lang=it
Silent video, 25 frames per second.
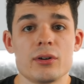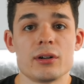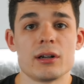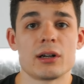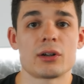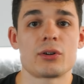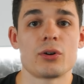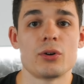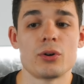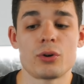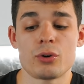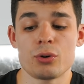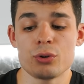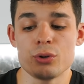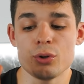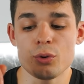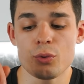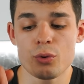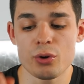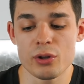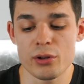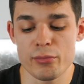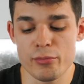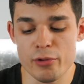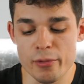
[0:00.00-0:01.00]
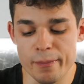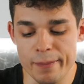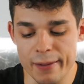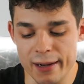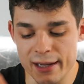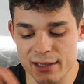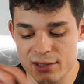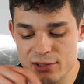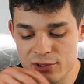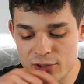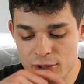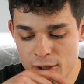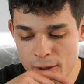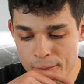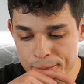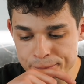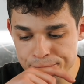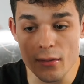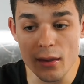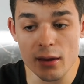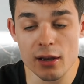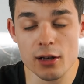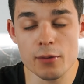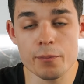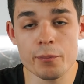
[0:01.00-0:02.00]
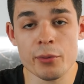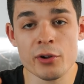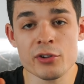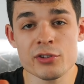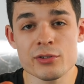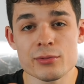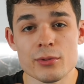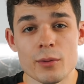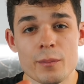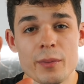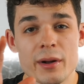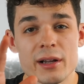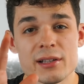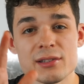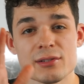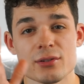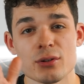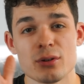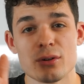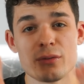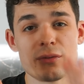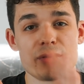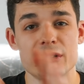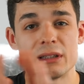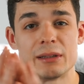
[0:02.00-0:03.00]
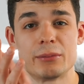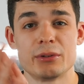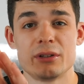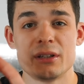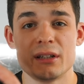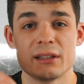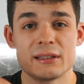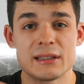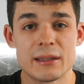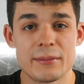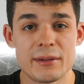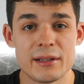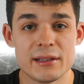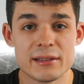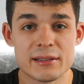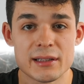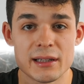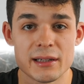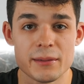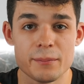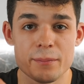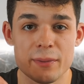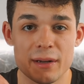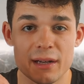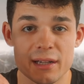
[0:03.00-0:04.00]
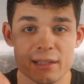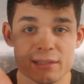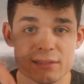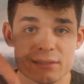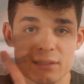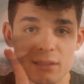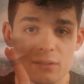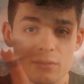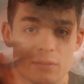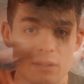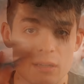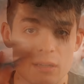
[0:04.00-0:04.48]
Ora concludo qui il mio pasto, il prossimo pasto lo faremo direttamente in palestra.